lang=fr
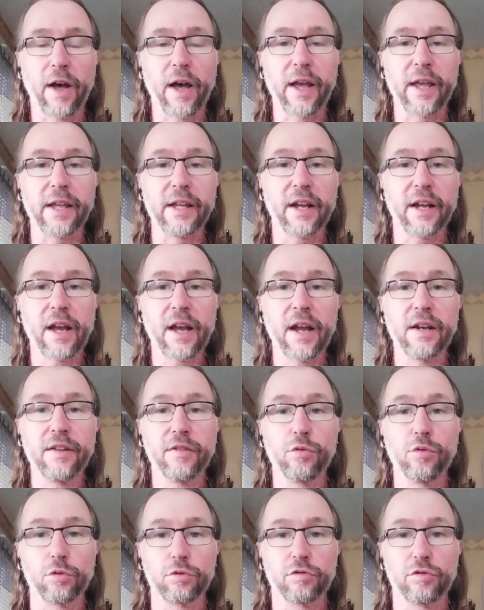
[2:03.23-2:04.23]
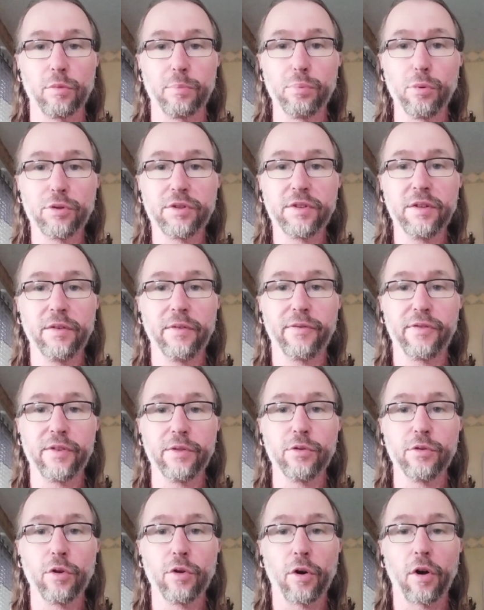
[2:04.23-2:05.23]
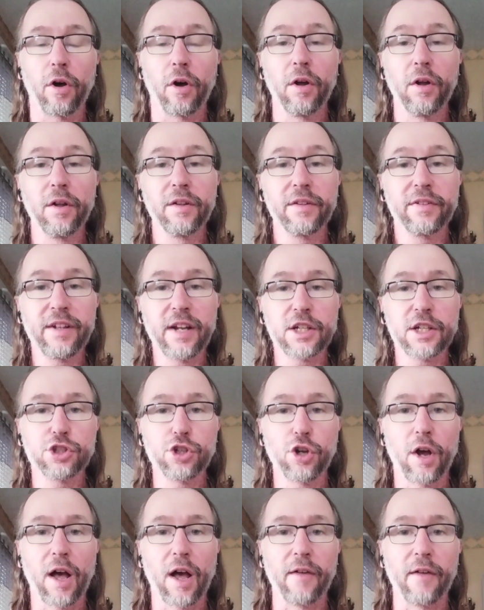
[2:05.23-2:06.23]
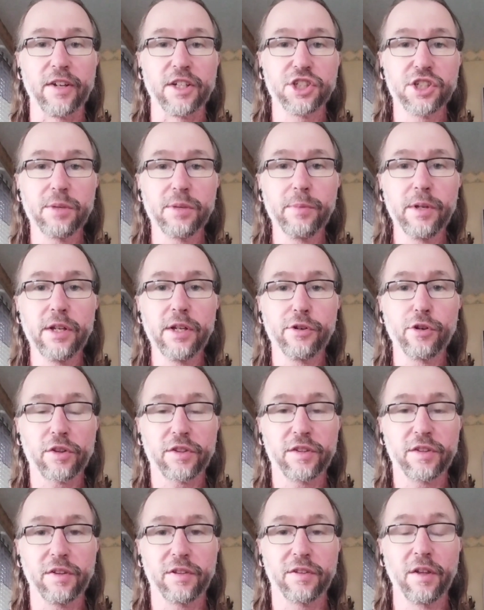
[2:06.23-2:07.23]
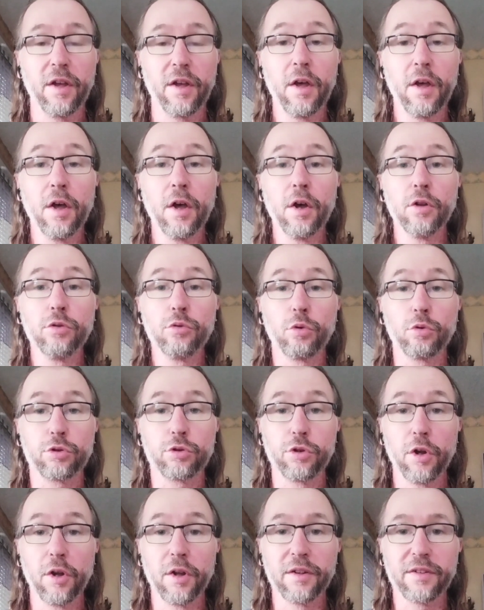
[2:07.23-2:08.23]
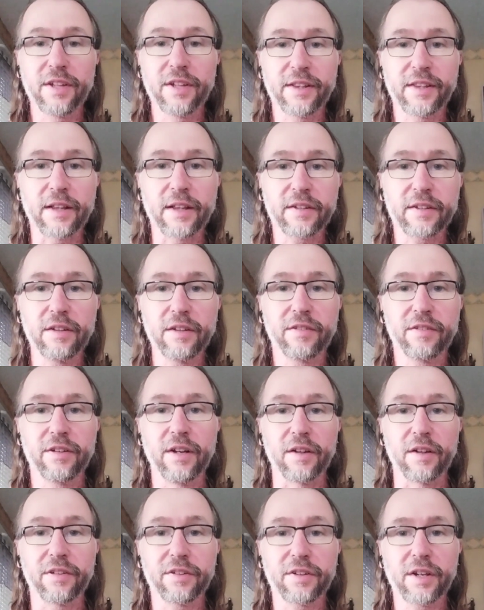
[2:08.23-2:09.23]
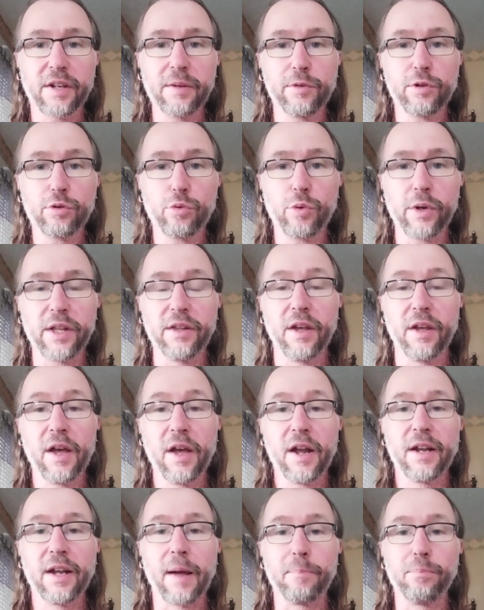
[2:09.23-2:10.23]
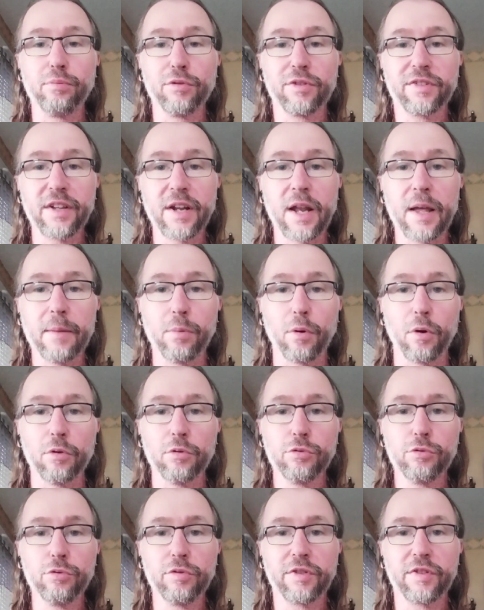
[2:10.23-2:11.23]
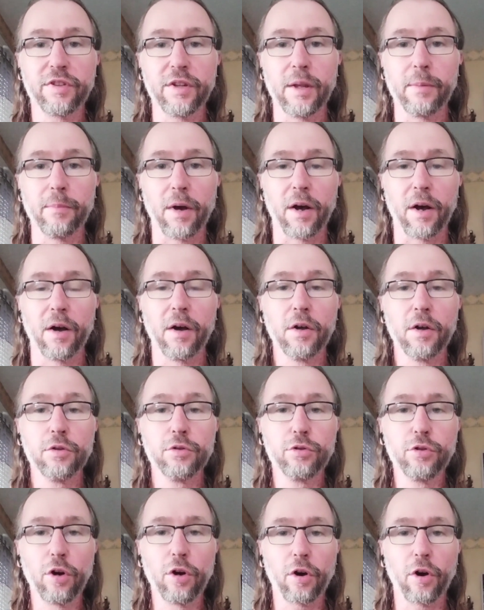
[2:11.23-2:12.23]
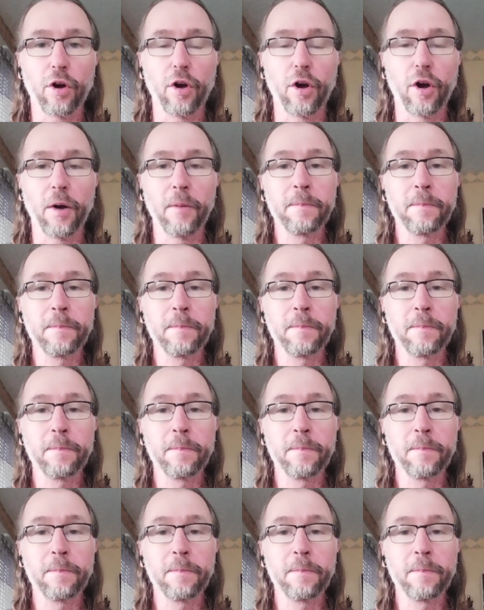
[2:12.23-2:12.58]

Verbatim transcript: il réalise donc ce petit film d'horreur slasher avec Jamie Lee Curtis. Donc cette actrice, la Scream Queen, la plus célèbre du cinéma d'horreur.